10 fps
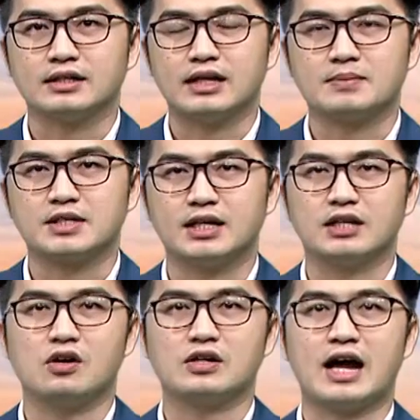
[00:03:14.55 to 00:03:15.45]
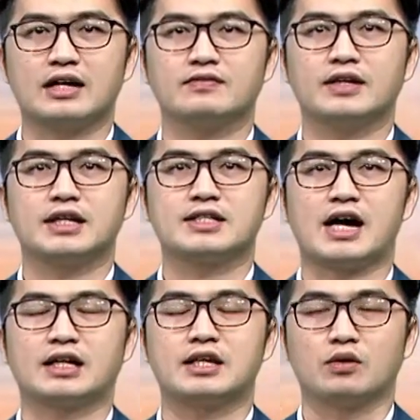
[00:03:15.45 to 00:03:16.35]
làm dấy lên lo ngại về tình
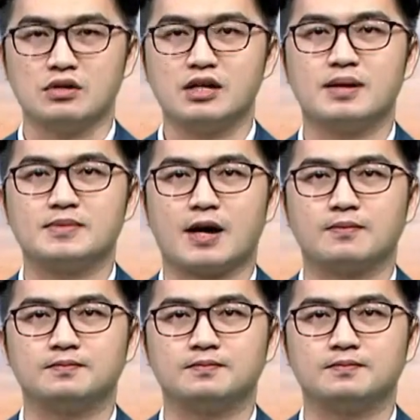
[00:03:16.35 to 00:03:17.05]
trạng thiếu nước nghiêm trọng.